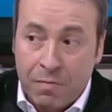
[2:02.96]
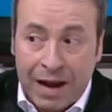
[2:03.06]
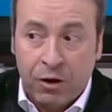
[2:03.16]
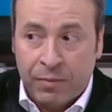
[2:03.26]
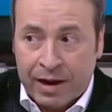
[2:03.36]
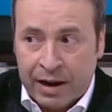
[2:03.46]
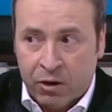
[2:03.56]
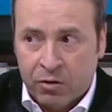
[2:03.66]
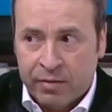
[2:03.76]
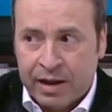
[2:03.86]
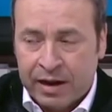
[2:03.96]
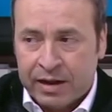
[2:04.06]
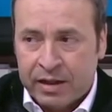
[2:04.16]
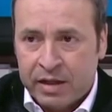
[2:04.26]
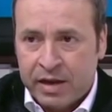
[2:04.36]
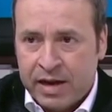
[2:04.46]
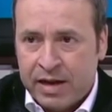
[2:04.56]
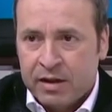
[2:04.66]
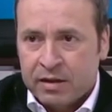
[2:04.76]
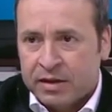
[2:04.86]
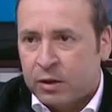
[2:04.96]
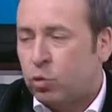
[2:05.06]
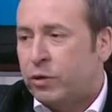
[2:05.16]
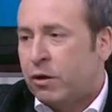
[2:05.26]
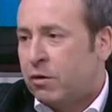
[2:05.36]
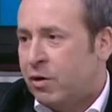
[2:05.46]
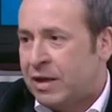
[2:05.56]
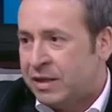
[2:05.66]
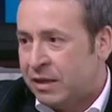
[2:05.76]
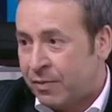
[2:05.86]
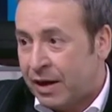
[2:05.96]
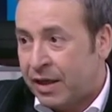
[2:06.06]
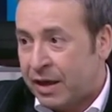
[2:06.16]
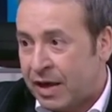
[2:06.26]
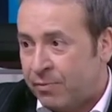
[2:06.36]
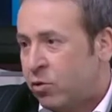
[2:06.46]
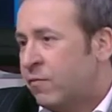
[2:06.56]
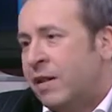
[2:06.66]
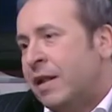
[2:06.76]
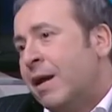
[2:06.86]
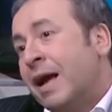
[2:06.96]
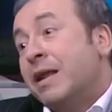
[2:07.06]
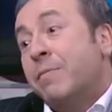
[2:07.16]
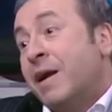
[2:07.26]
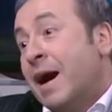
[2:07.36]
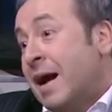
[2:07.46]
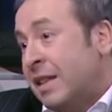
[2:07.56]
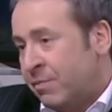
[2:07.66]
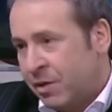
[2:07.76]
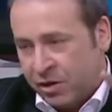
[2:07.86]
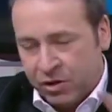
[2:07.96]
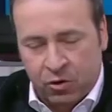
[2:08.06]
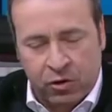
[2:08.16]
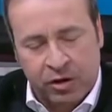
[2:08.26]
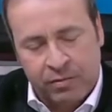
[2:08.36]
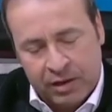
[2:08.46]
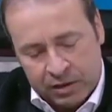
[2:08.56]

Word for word: malo para la economía de la Argentina. Se le juntaron como las siete plagas de Egipto. Faltaba la gripe A también. Veníamos de lo